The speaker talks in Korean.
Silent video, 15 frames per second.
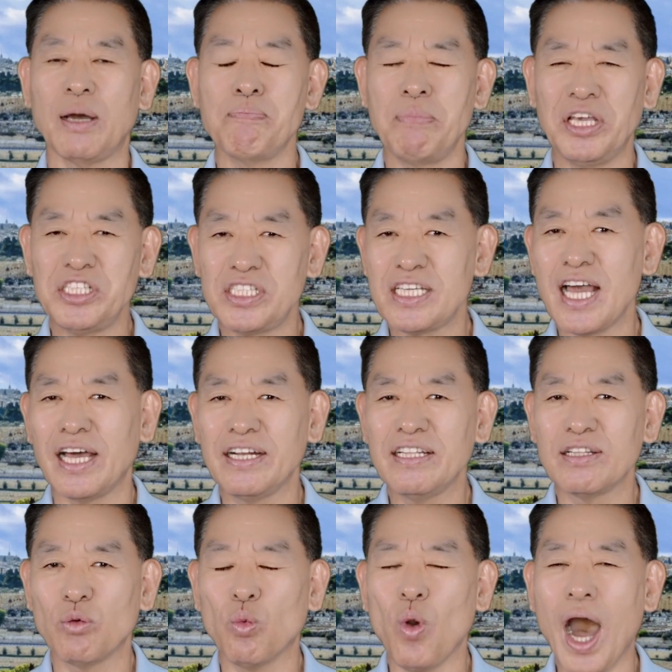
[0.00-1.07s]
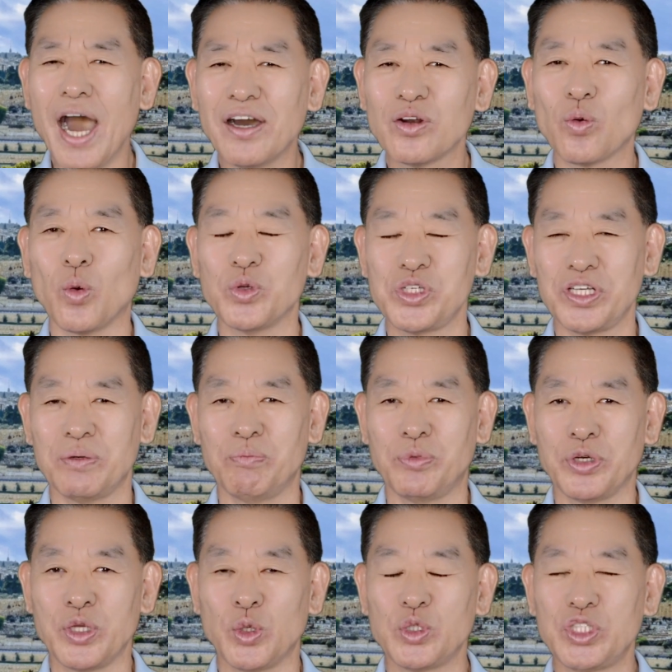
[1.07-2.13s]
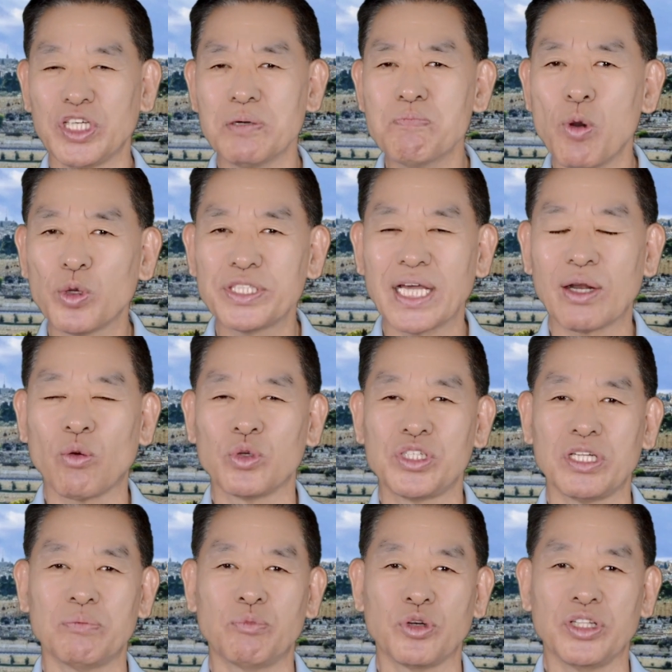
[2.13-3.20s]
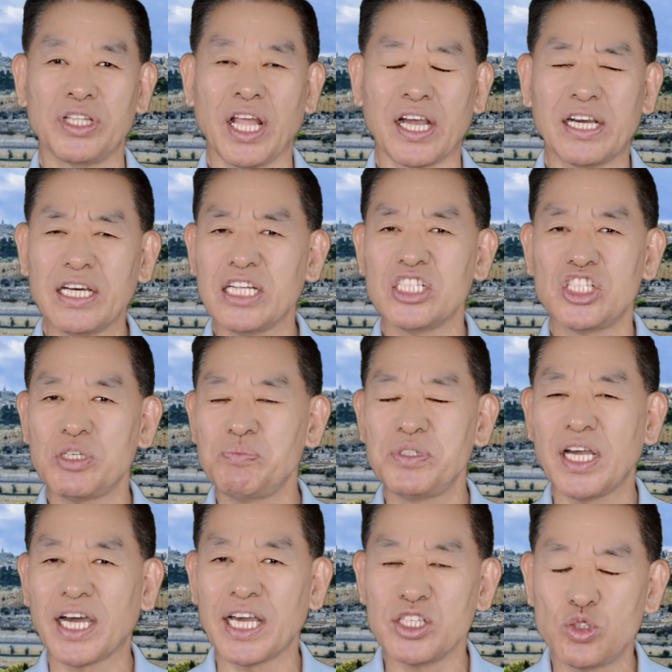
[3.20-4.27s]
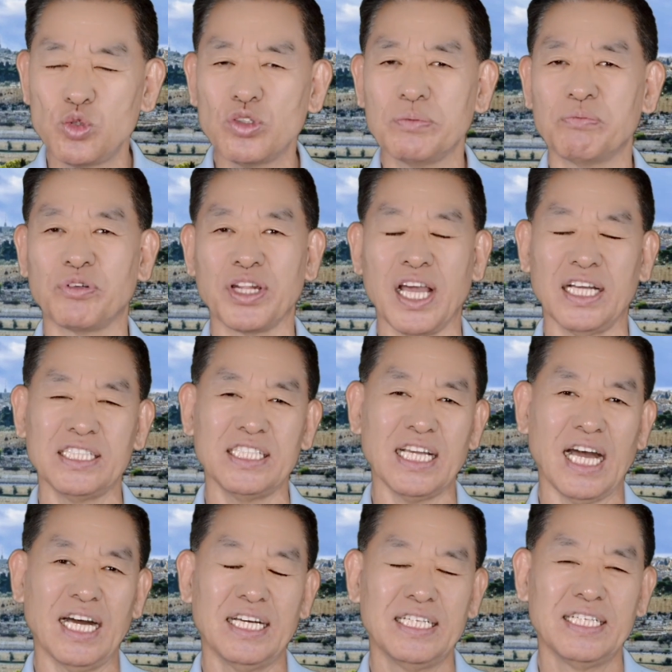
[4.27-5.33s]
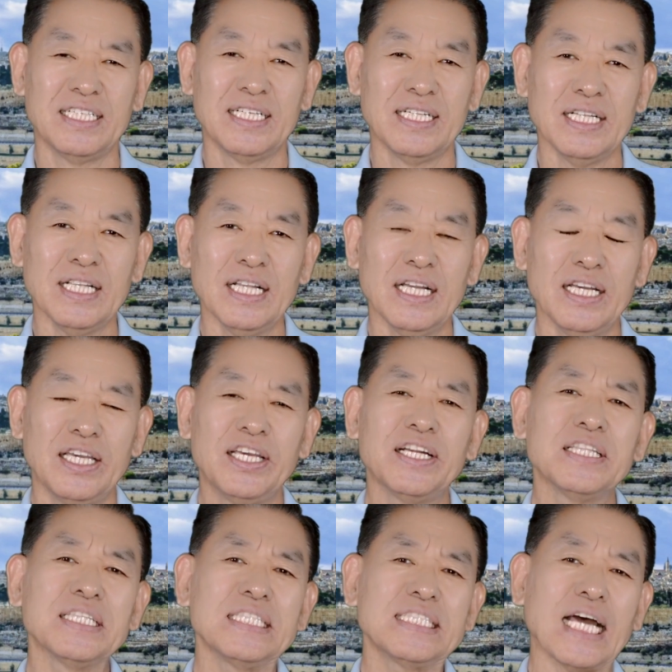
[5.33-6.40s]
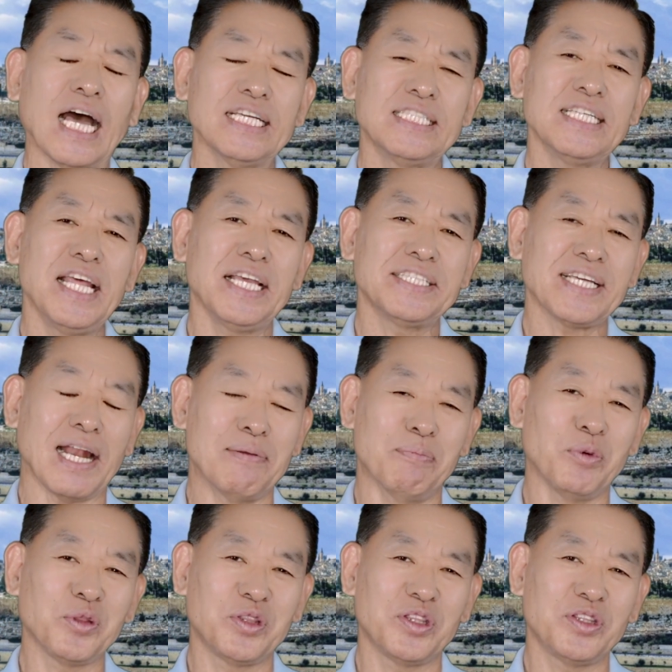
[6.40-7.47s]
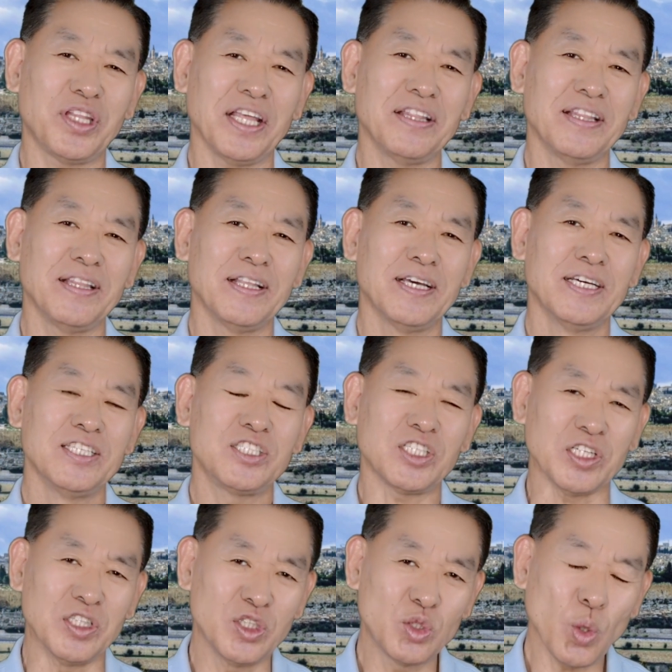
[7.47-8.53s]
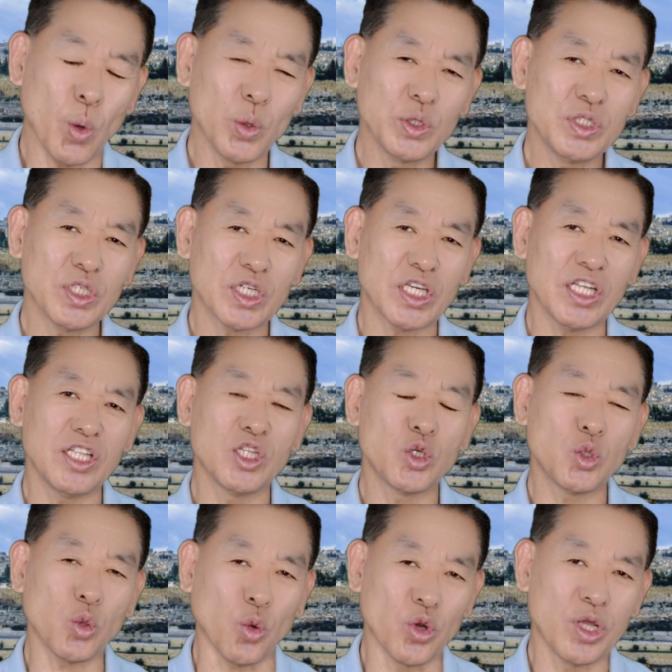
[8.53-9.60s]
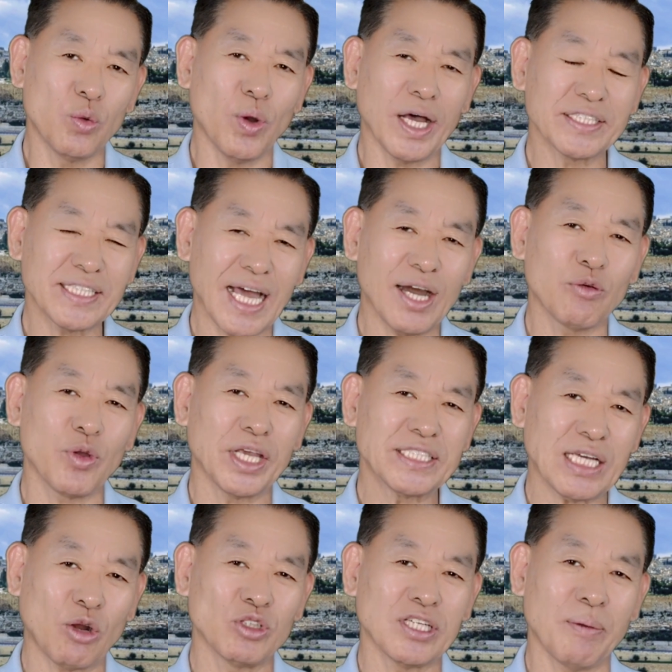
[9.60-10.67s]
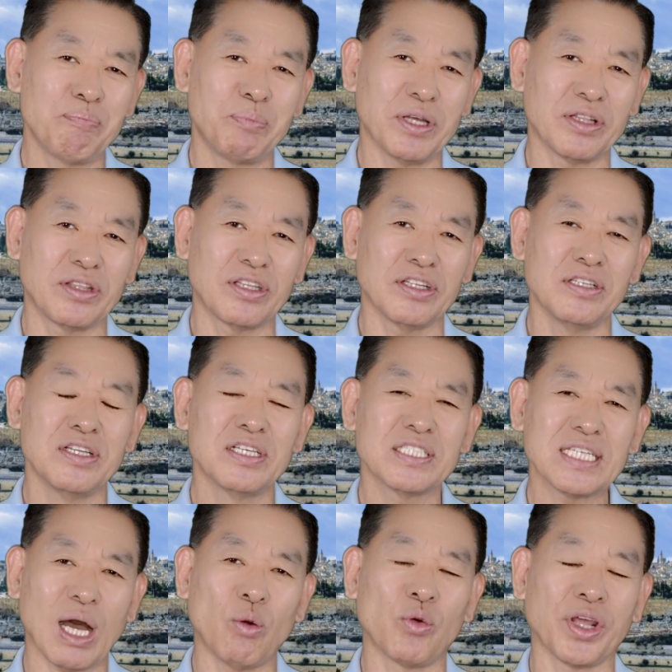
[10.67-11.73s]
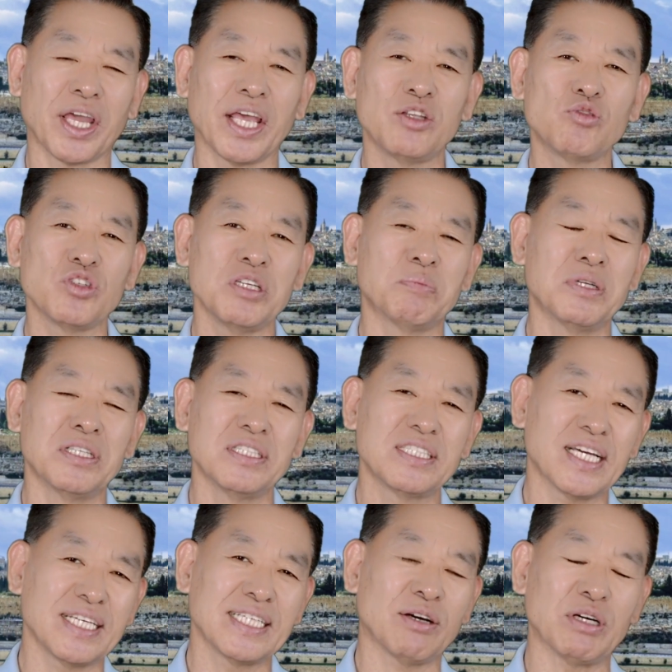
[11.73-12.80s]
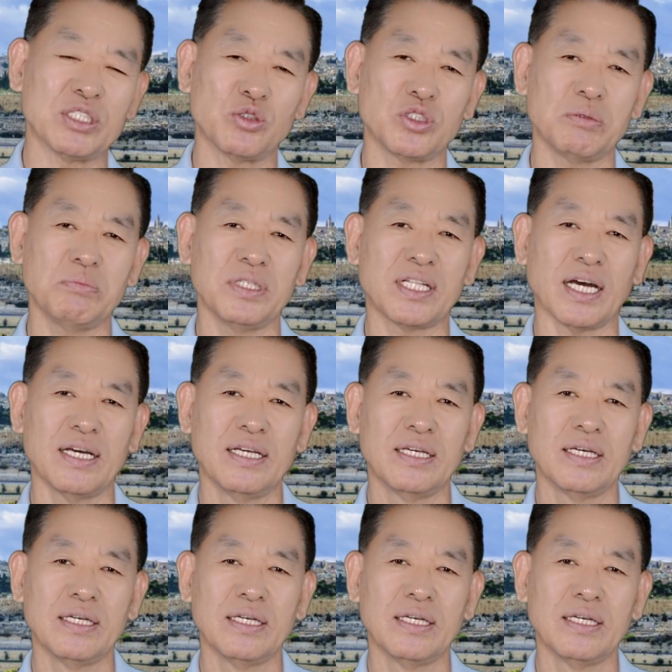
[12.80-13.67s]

메시아는 왕으로 오시는 분이요 정복자로 오시는 분인데 그는 십자가에 죽은 분이 아니냐? 이런 자신의 잘못된 전통적인 교리와 사고에 사로잡혔던 사울에게 주님은 찾아와 주십니다.